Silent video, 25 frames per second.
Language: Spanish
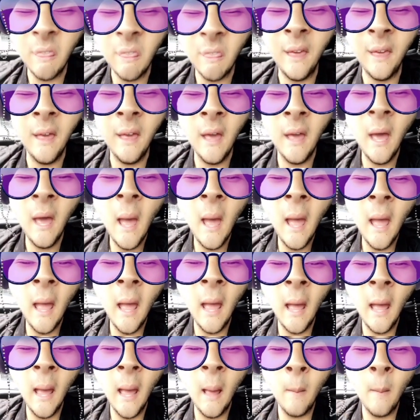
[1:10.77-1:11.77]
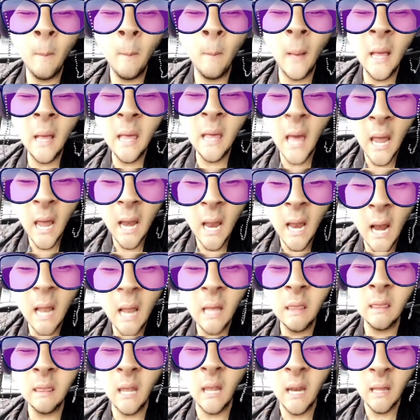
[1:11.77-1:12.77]
Sí, eh, mañana a
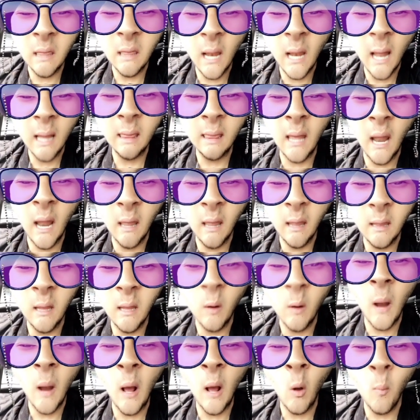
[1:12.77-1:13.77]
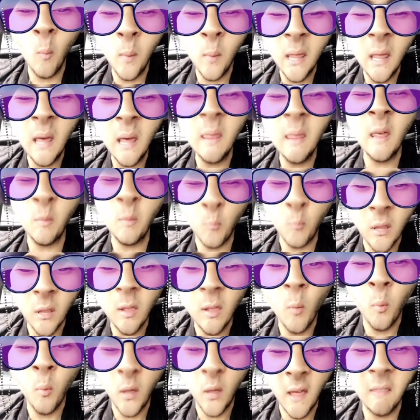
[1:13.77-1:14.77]
las 3 de la tarde tiene una comida y después
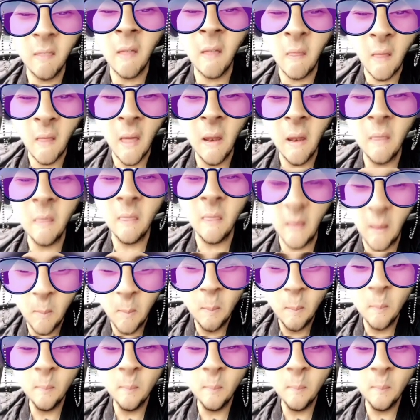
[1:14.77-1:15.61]
lo puede atender. Sí.